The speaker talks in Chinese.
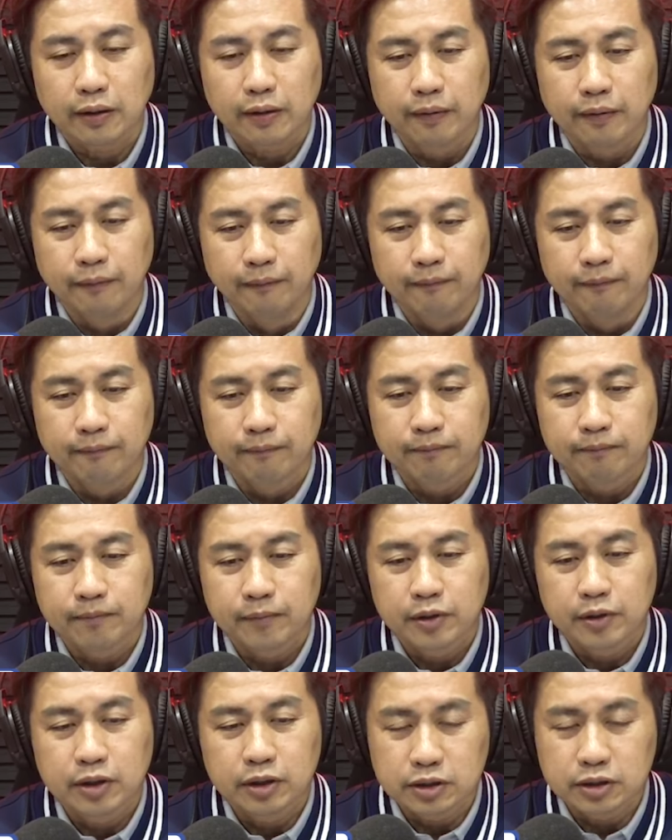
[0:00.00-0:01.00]
，OK，
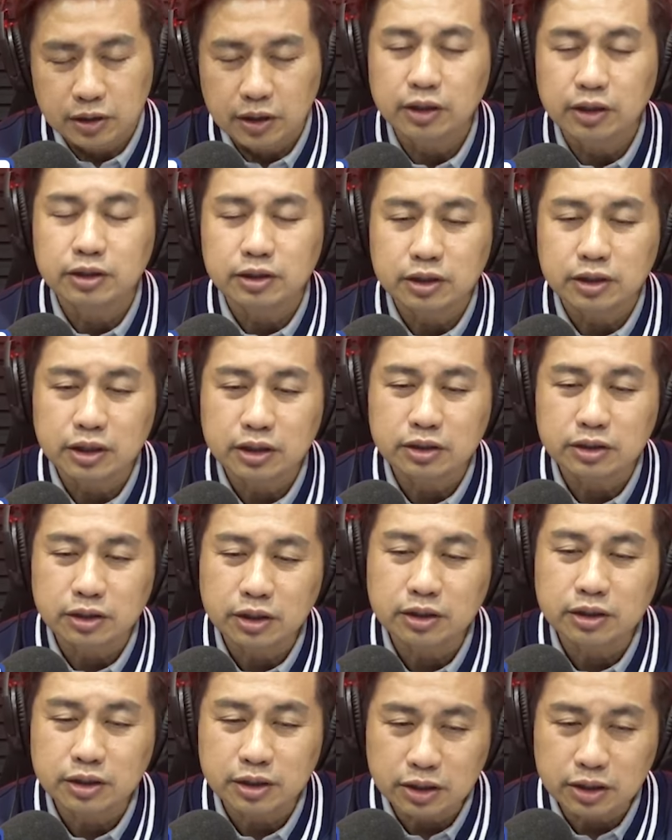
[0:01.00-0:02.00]
因为因为因
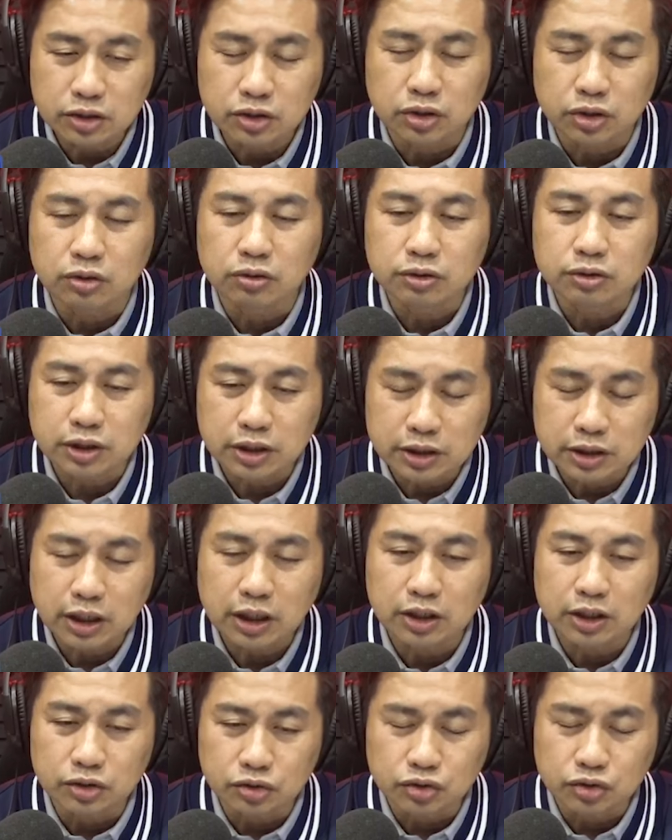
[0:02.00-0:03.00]
为地球现在
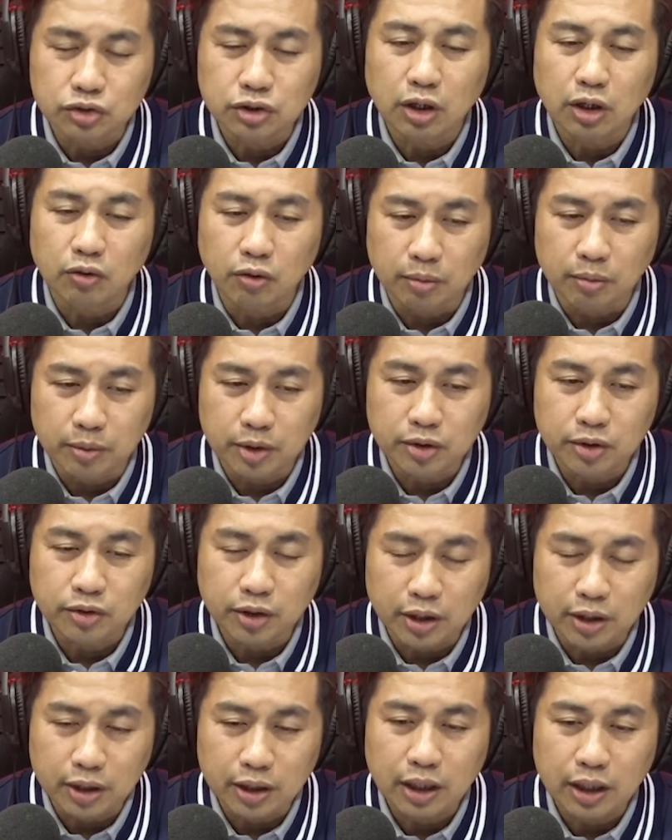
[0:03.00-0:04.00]
很需要我们
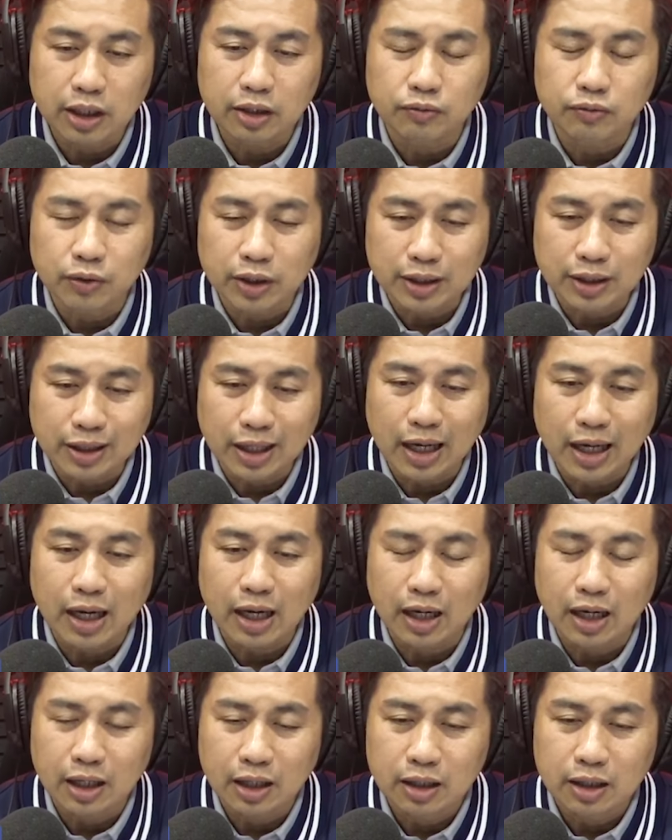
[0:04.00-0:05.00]
人类为
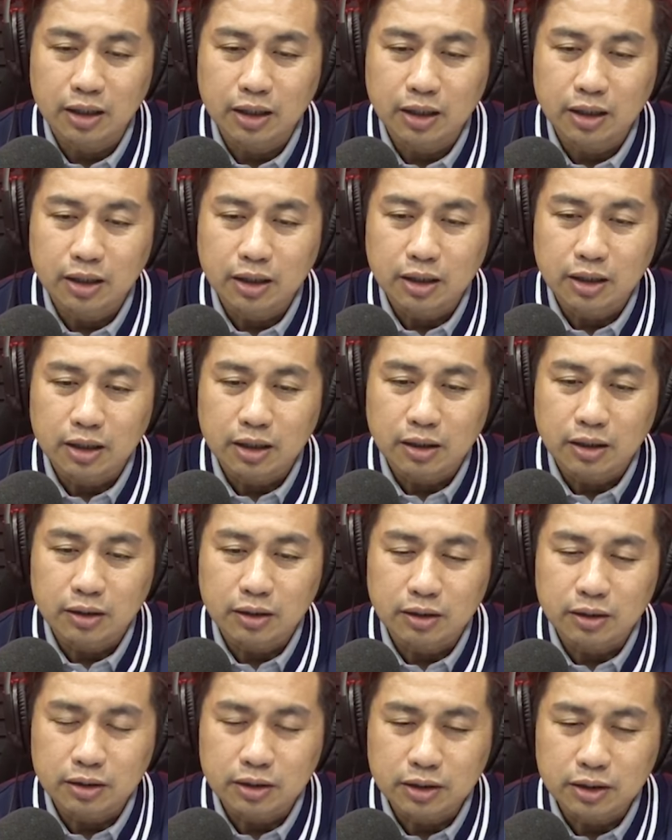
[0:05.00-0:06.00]
它，
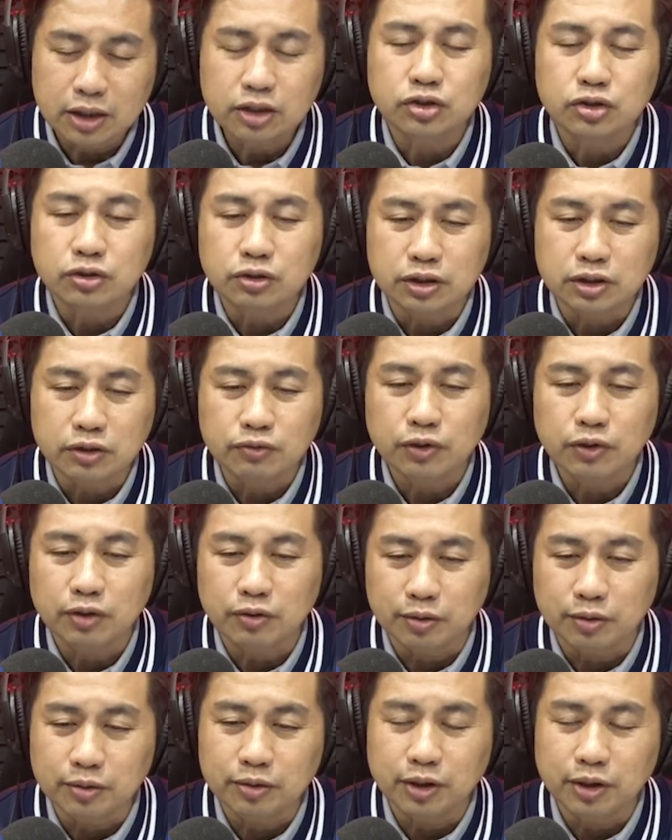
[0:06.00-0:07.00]
地球已经为
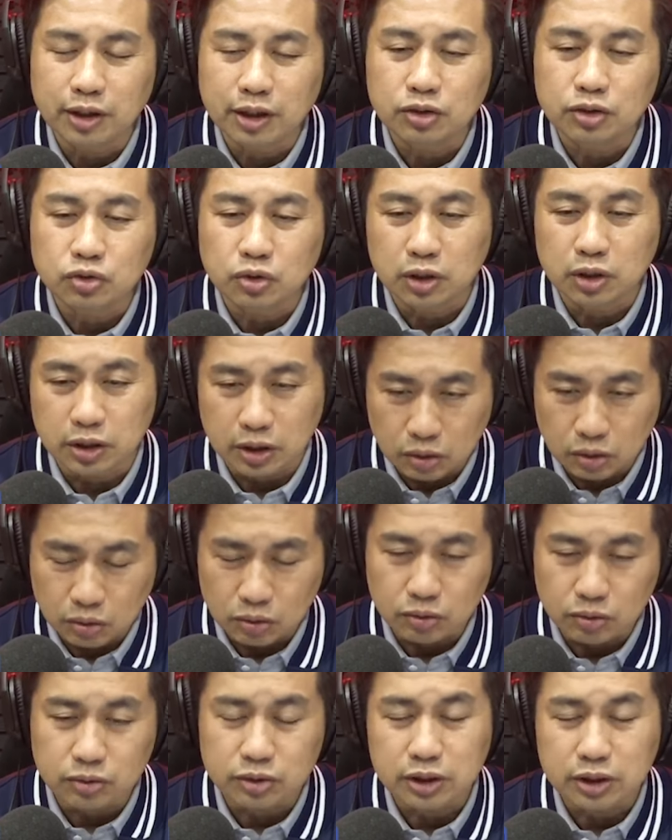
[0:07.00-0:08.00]
我们人类做了很多
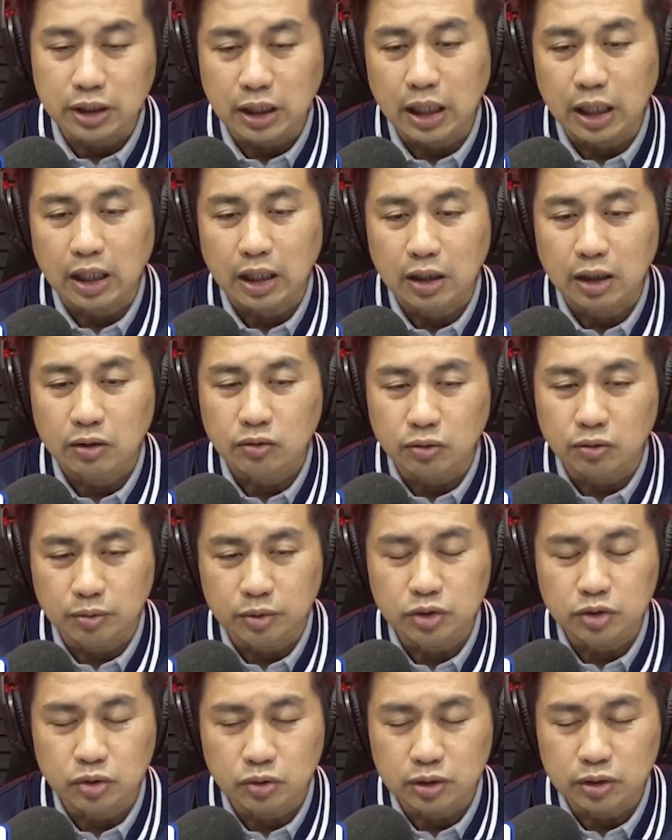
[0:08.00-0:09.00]
东西了，我
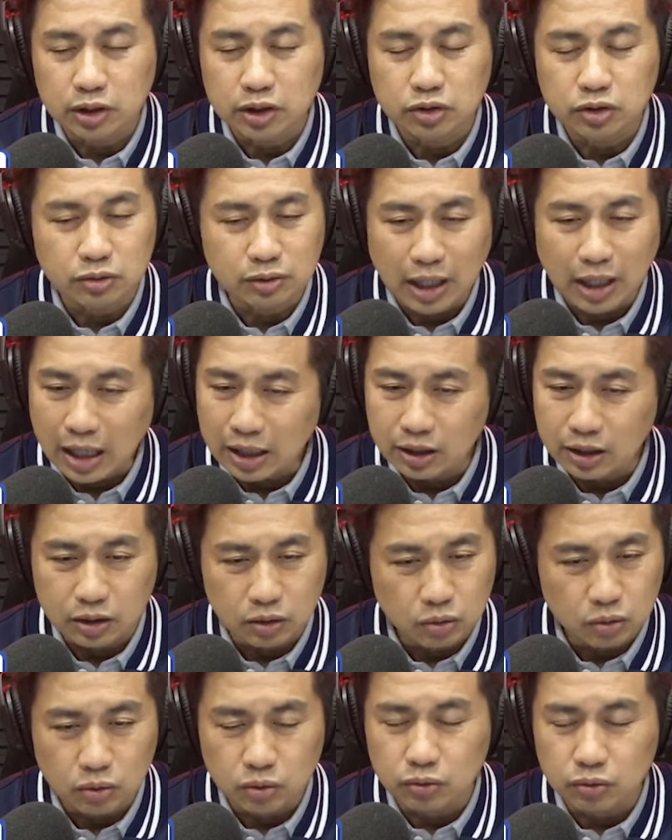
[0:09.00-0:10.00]
们从地球拿了
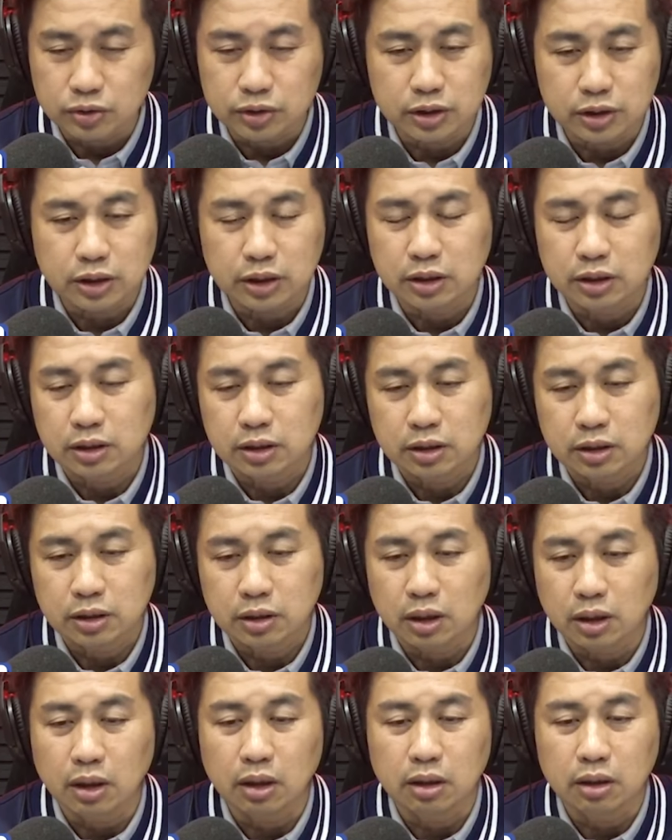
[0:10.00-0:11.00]
很多东西
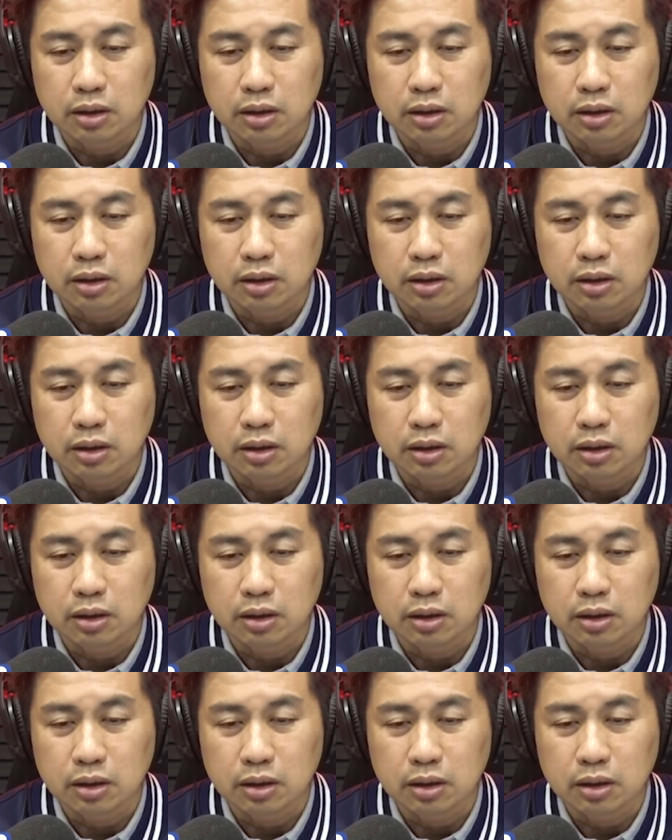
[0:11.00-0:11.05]
啊，